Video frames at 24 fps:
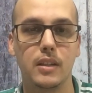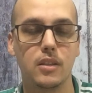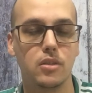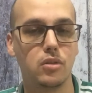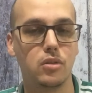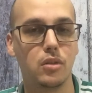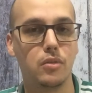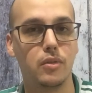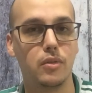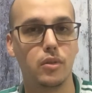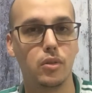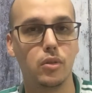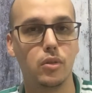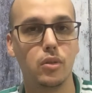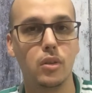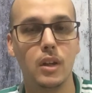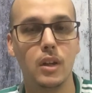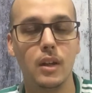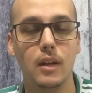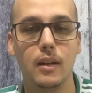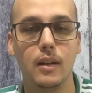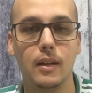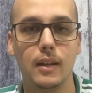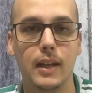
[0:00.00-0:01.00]
Ele só falou
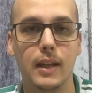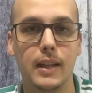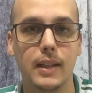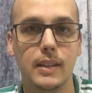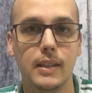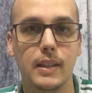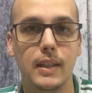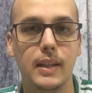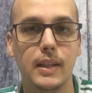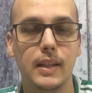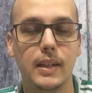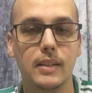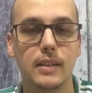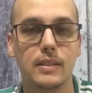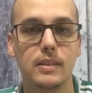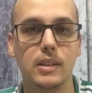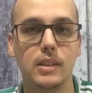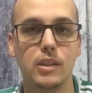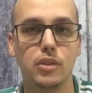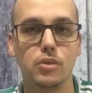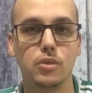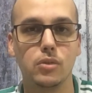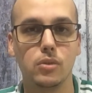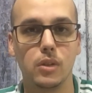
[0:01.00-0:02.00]
lá na
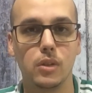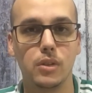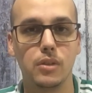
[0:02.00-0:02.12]
delegacia junto com